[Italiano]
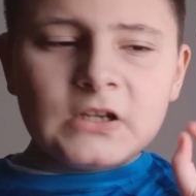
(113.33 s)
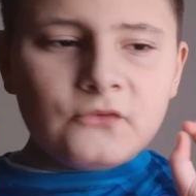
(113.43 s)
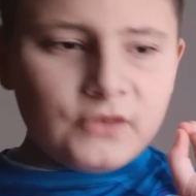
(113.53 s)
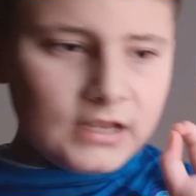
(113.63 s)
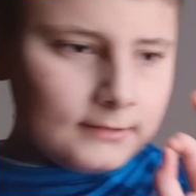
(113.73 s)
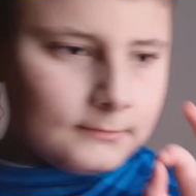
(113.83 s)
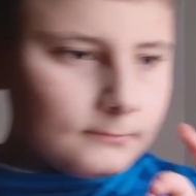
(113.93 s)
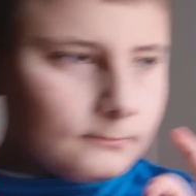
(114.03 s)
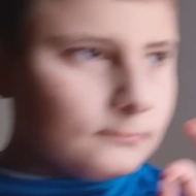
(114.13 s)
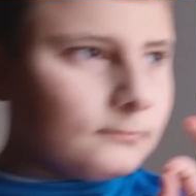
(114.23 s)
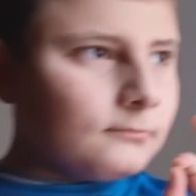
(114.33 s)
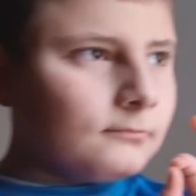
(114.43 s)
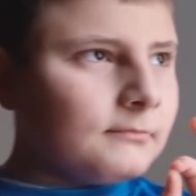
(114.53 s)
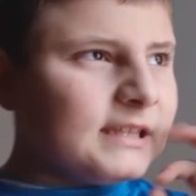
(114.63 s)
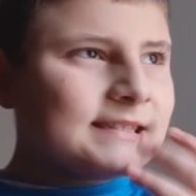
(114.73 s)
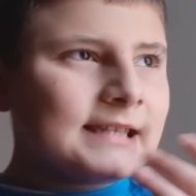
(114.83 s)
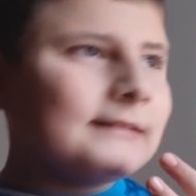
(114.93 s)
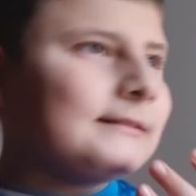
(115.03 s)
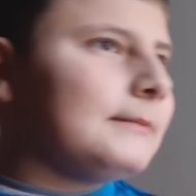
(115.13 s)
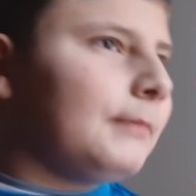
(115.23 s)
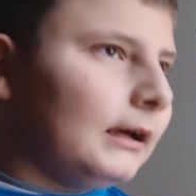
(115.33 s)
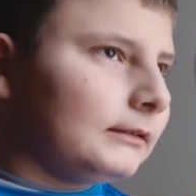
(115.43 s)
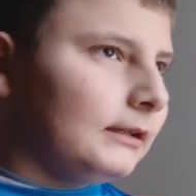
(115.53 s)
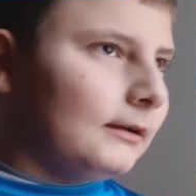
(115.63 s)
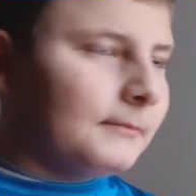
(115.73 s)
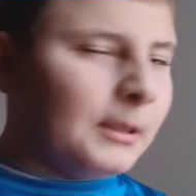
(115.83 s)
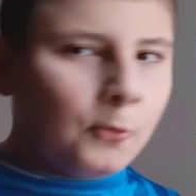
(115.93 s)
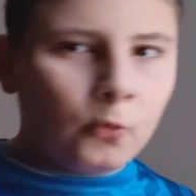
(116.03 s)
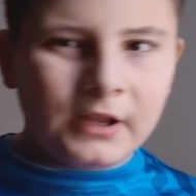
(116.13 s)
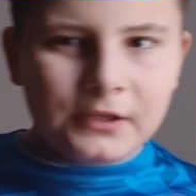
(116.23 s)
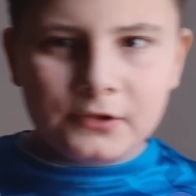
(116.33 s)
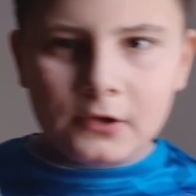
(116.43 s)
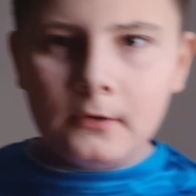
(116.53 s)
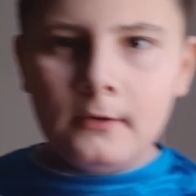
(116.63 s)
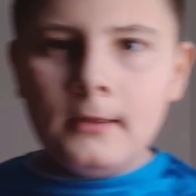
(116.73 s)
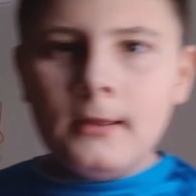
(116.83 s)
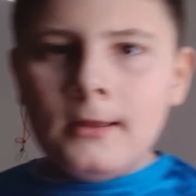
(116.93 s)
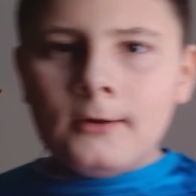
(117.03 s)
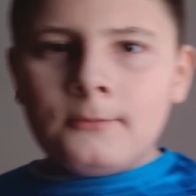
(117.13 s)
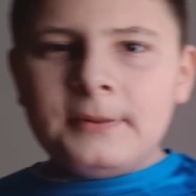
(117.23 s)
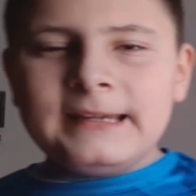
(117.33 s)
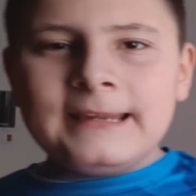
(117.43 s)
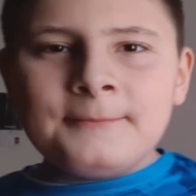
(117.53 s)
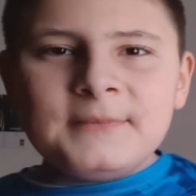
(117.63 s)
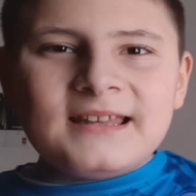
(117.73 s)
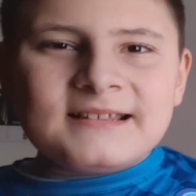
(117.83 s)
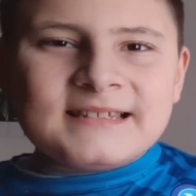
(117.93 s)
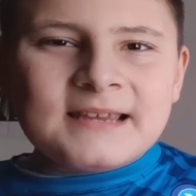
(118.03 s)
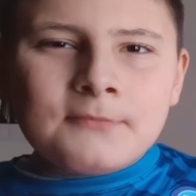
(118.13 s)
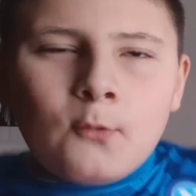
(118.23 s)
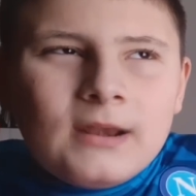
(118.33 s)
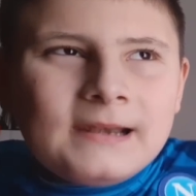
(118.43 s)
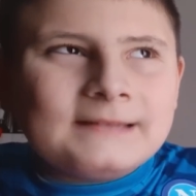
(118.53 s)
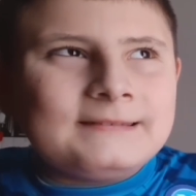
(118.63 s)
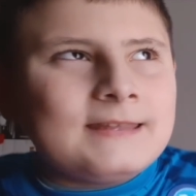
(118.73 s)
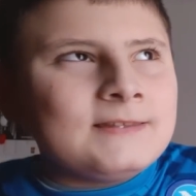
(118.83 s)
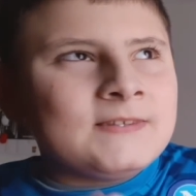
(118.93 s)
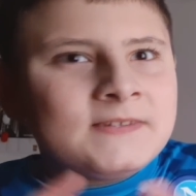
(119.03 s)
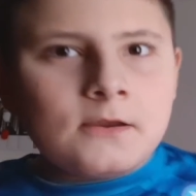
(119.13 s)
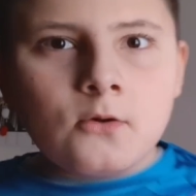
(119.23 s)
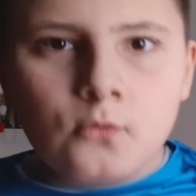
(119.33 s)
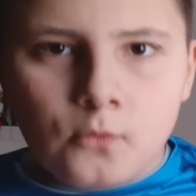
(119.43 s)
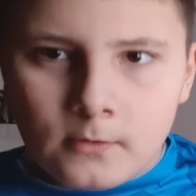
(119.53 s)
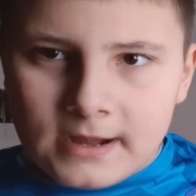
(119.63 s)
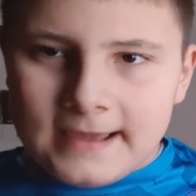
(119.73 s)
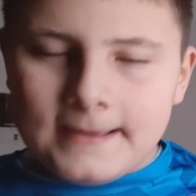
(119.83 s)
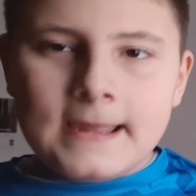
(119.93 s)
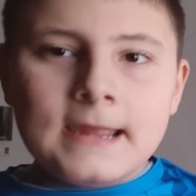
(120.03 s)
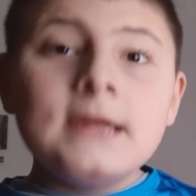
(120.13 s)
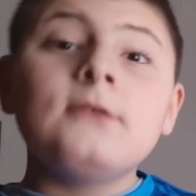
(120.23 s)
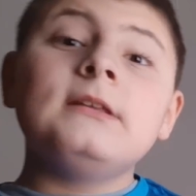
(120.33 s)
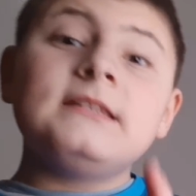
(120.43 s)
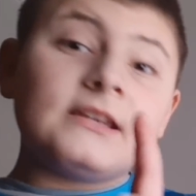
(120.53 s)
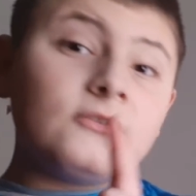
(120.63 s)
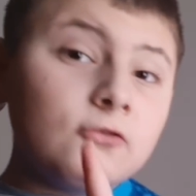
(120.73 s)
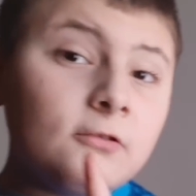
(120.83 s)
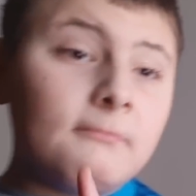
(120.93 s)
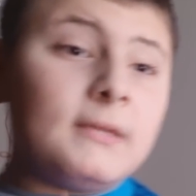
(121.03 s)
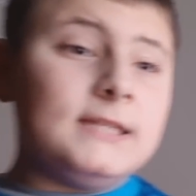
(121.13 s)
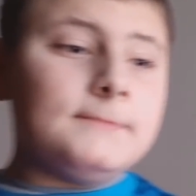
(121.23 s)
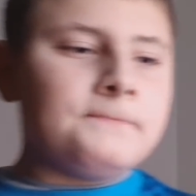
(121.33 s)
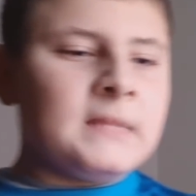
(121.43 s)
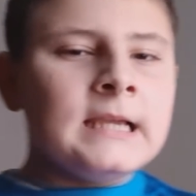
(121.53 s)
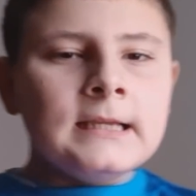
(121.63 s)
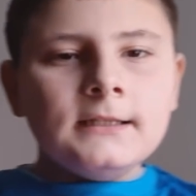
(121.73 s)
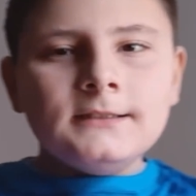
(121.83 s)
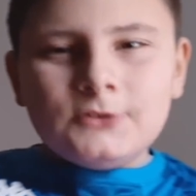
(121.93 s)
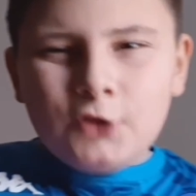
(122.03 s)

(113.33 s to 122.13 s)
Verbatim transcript: fa... Mi sta antipatica Murigno perché mi dà sempre quella tensione quindi secondo me il